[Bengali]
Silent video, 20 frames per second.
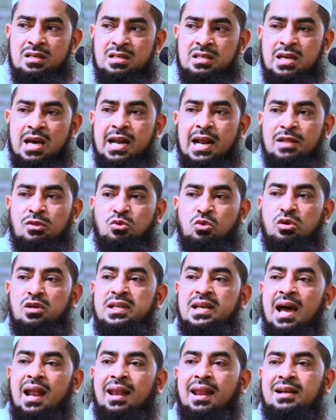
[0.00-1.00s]
সারা
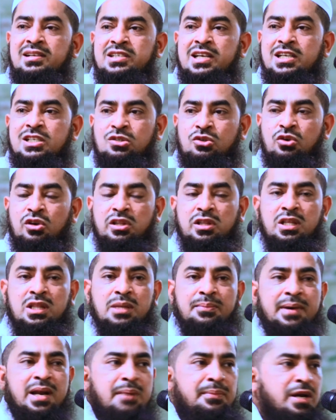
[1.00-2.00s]
দুনিয়া আল্লাহ শেষ করে
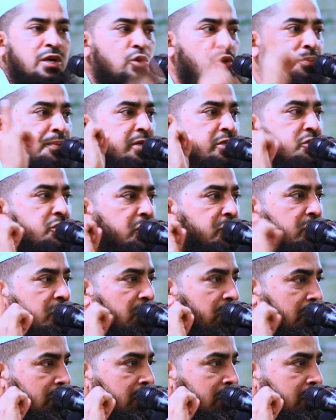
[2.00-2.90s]
দিতে পারে আমার নবীর জন্য